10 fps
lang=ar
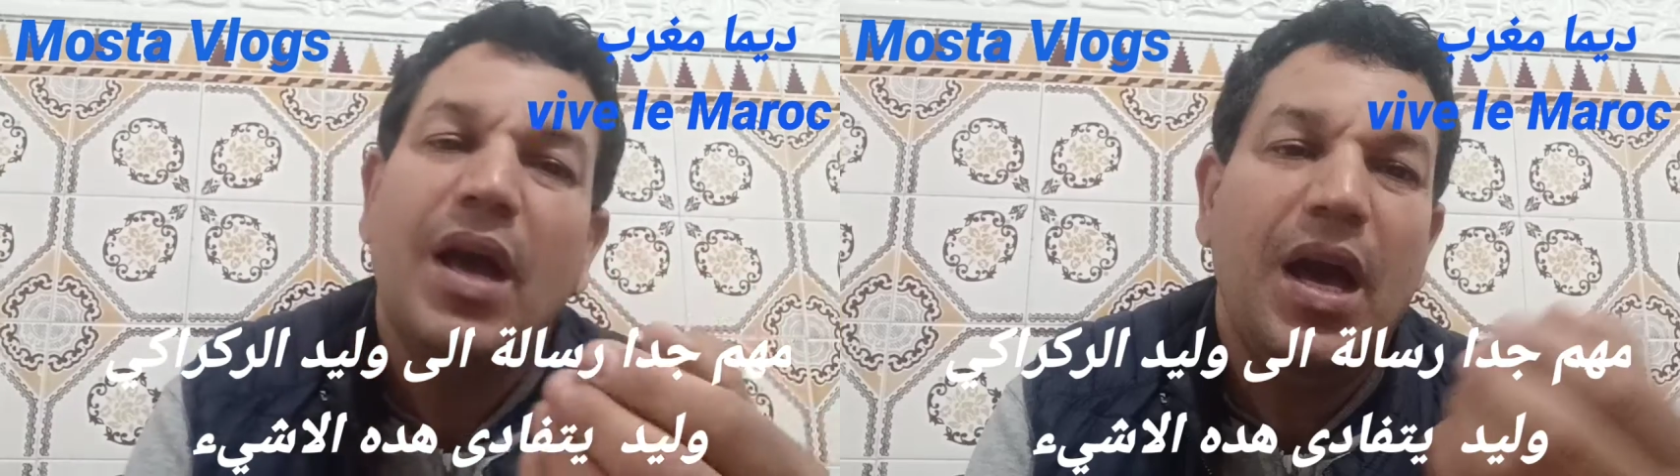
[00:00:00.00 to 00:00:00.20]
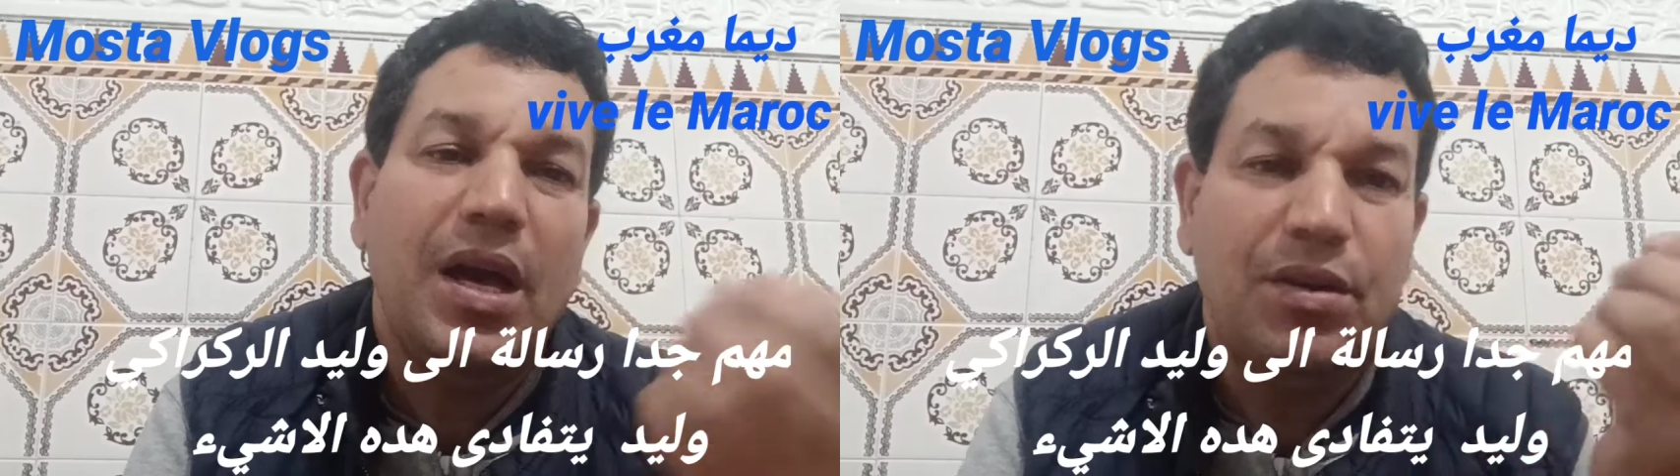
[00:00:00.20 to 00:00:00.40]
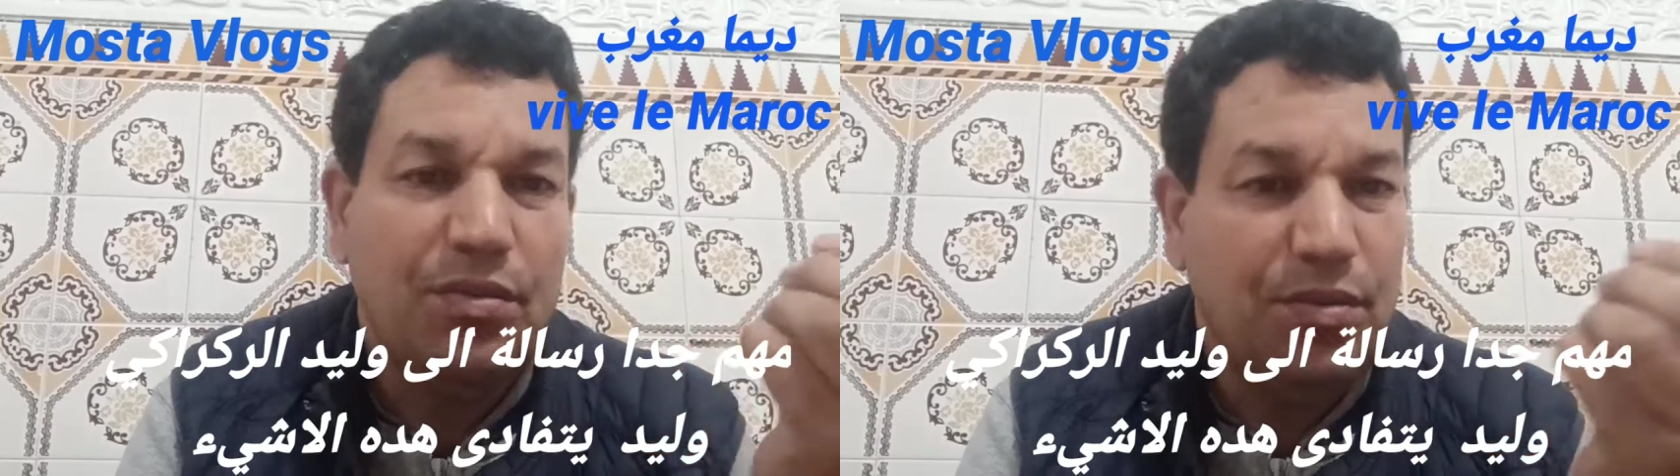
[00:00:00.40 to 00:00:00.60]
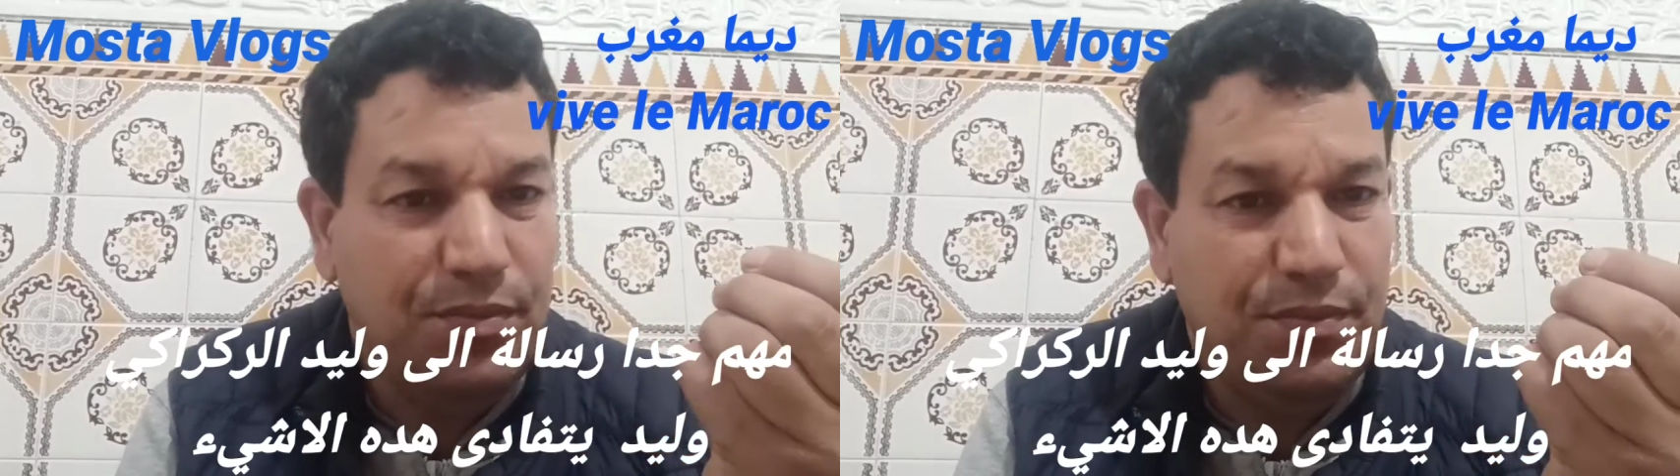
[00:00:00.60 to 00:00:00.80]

حيدو